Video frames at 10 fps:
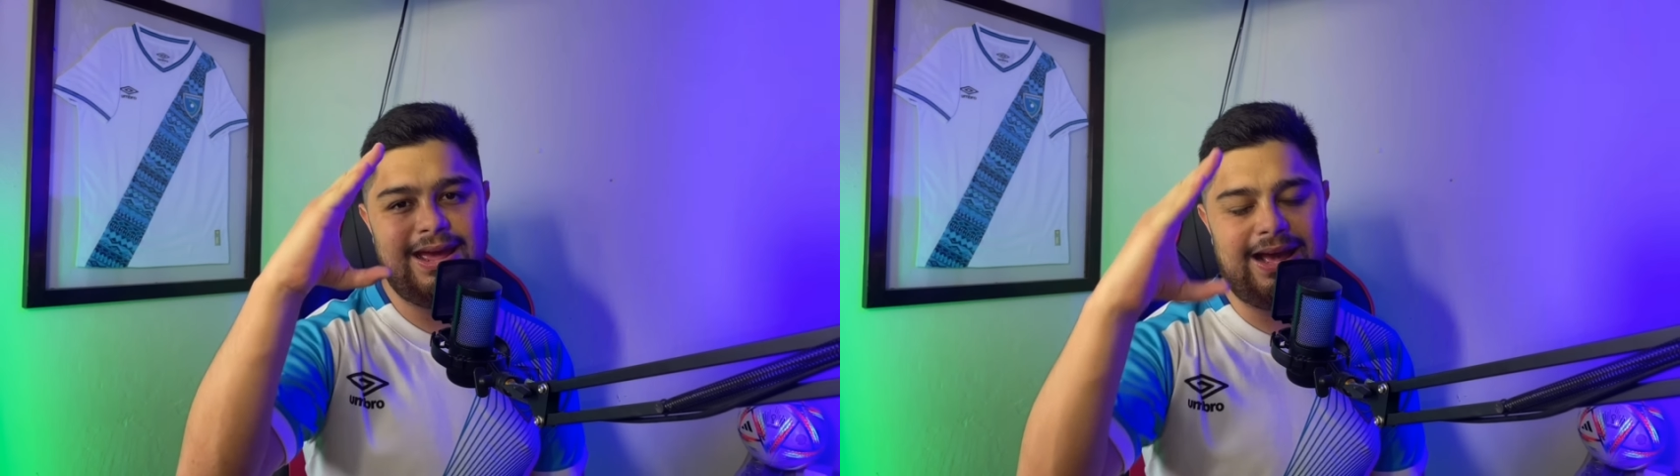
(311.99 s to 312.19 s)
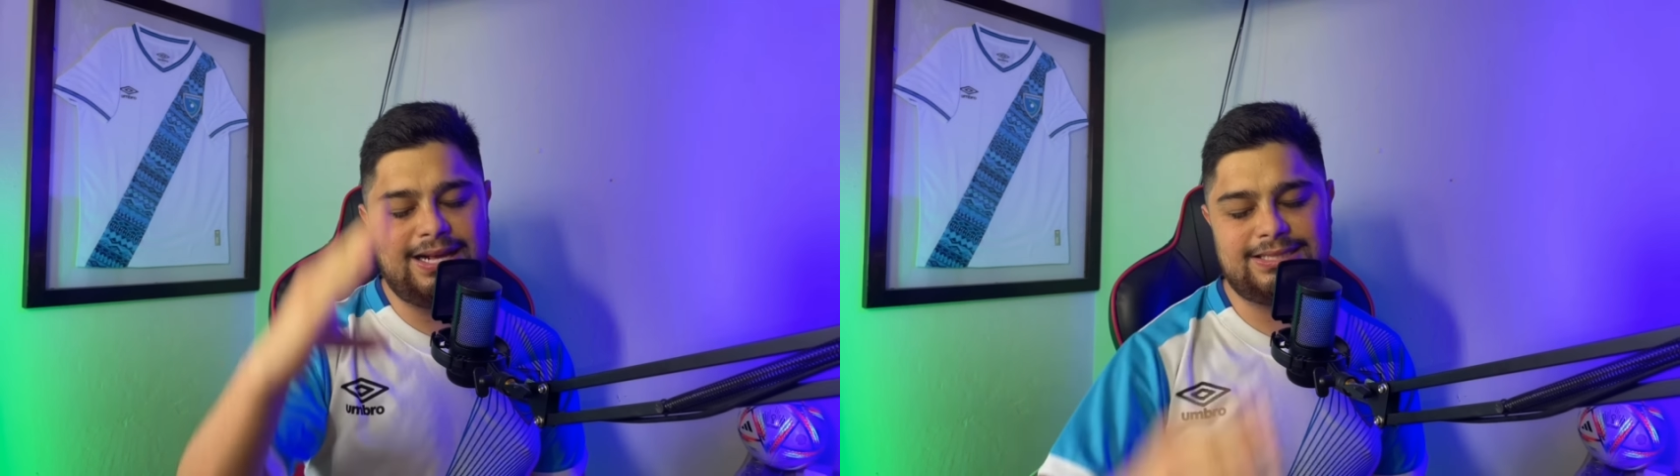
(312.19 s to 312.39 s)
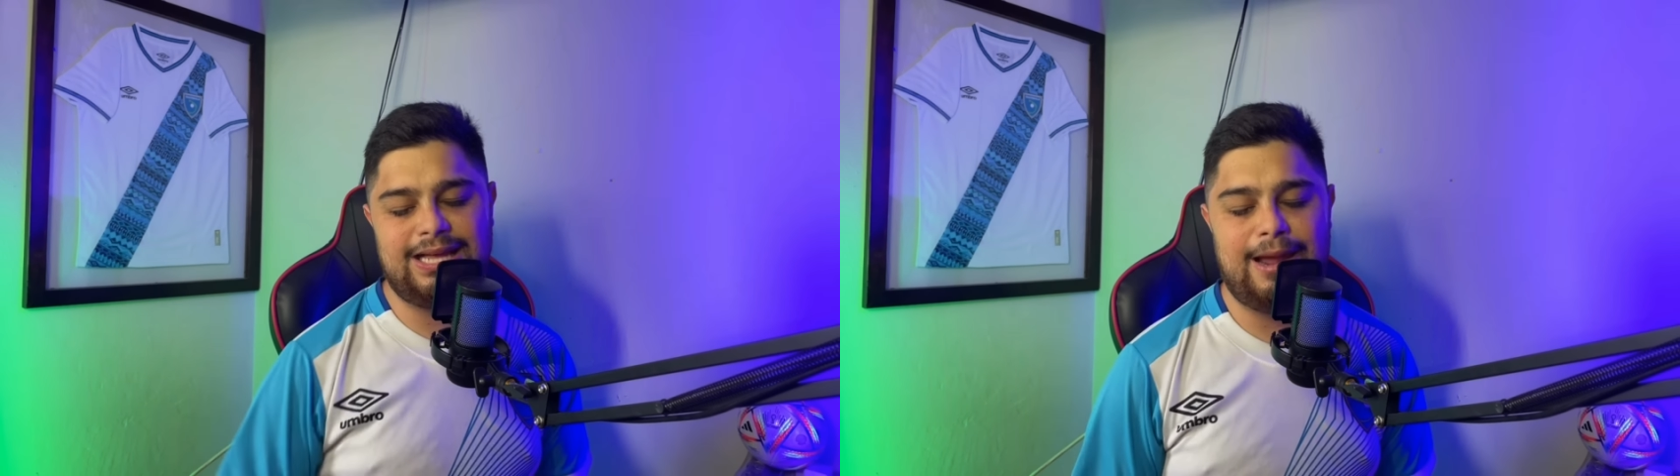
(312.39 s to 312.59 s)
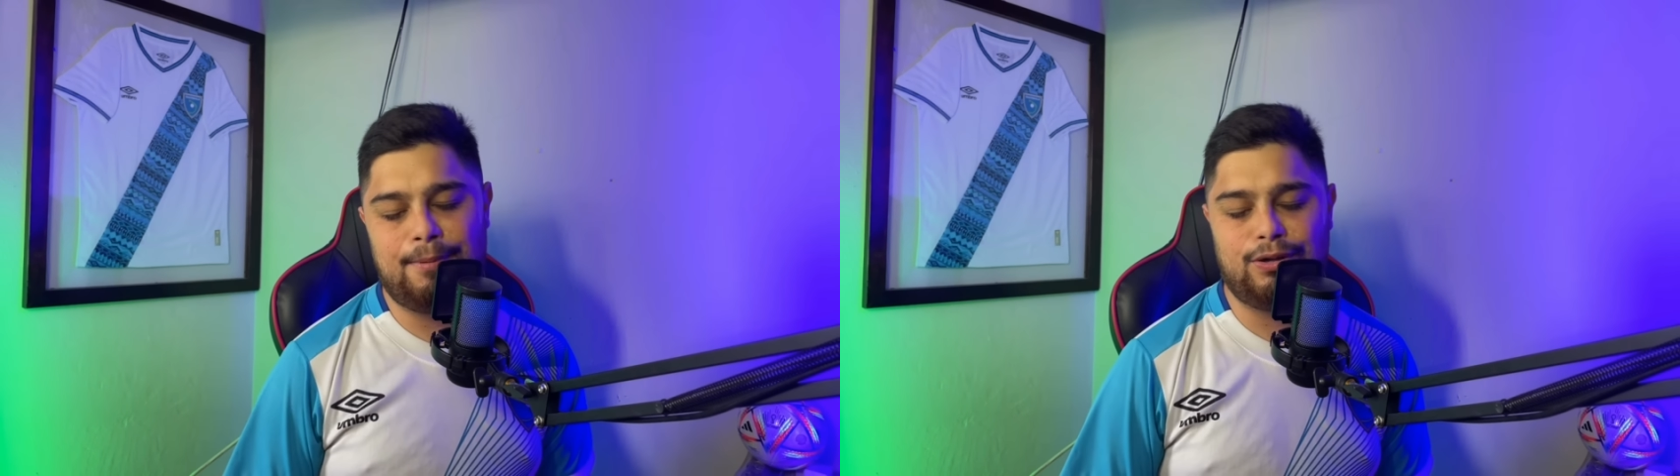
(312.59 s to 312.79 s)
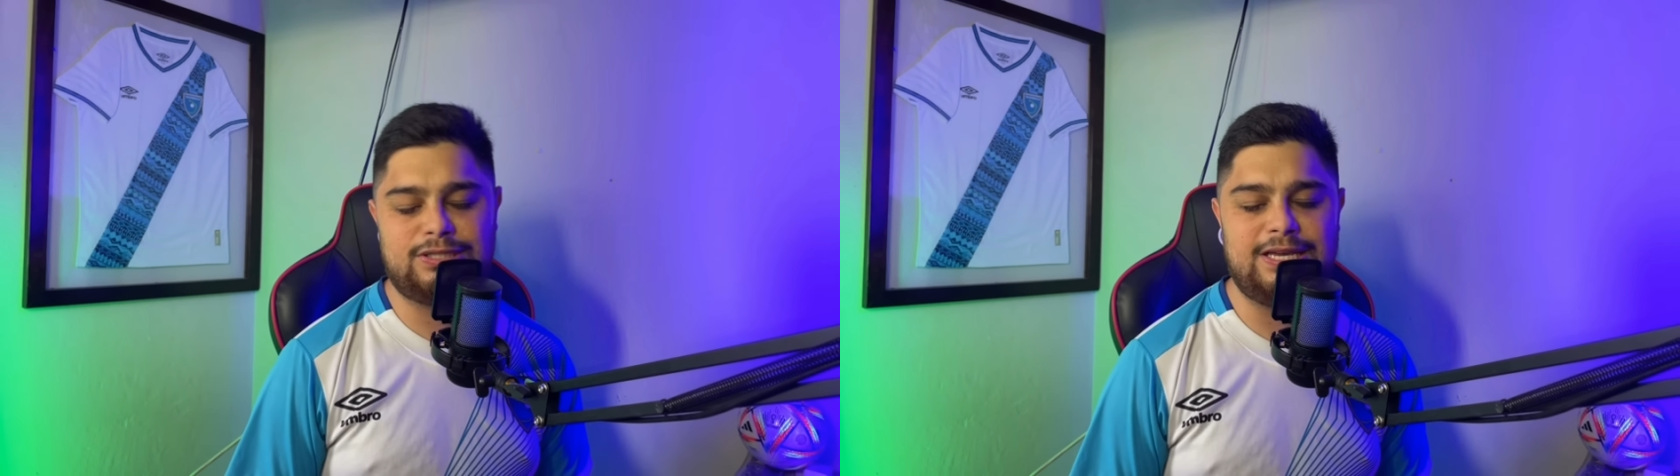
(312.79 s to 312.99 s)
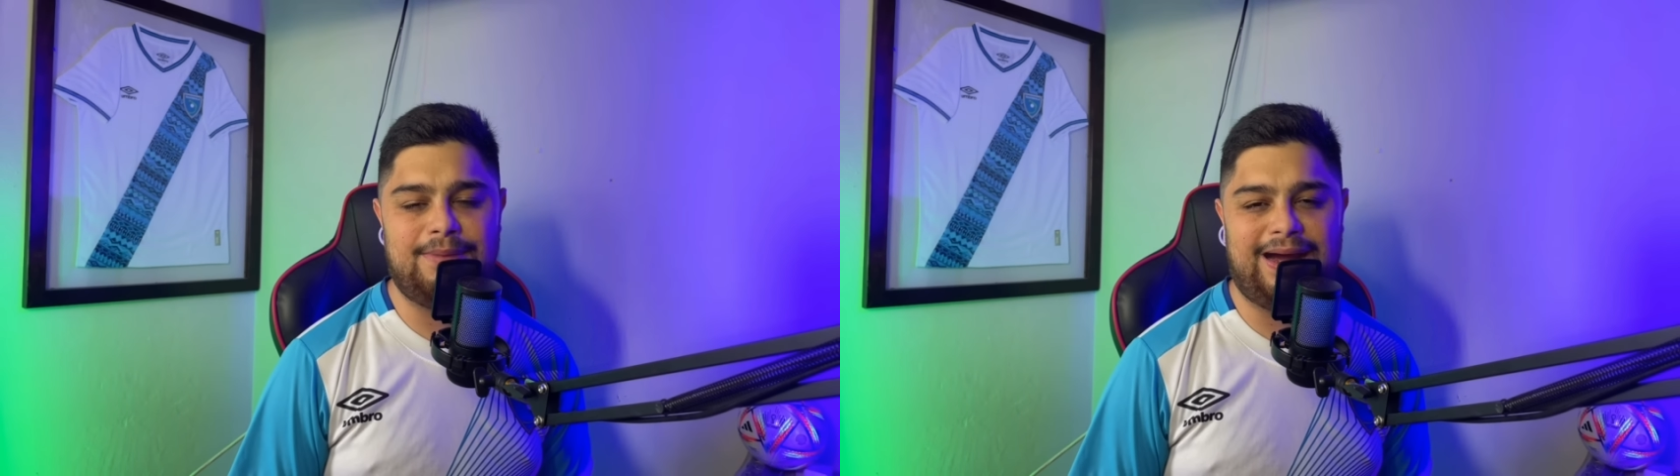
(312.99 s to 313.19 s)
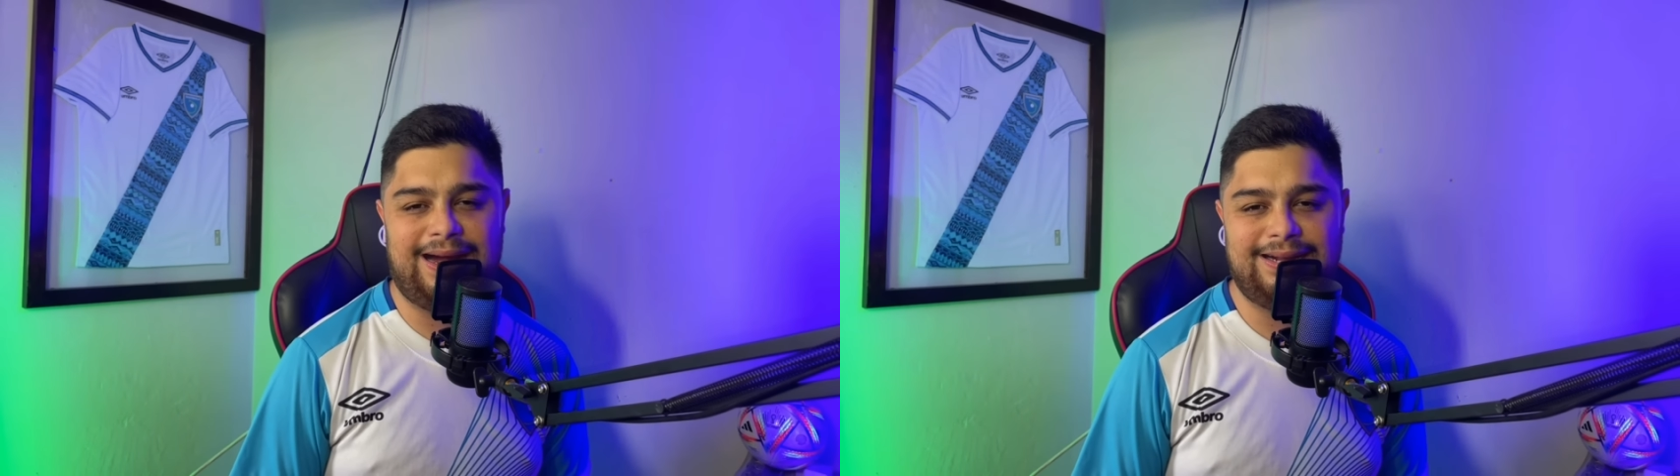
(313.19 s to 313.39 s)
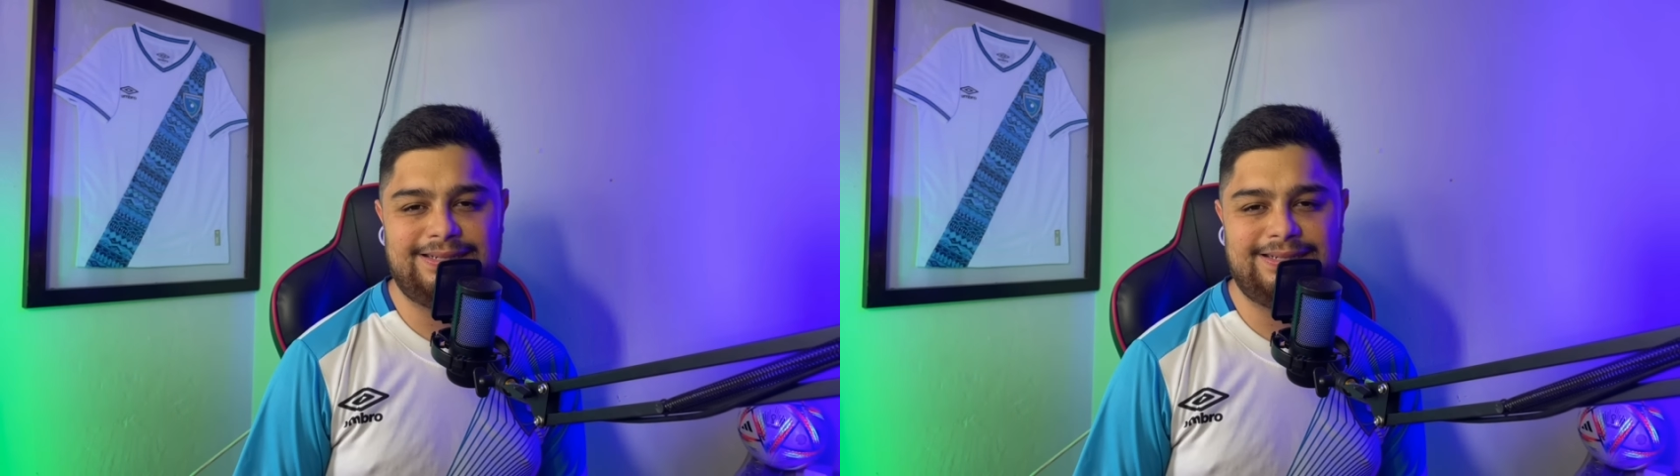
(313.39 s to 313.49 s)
Hasta la próxima.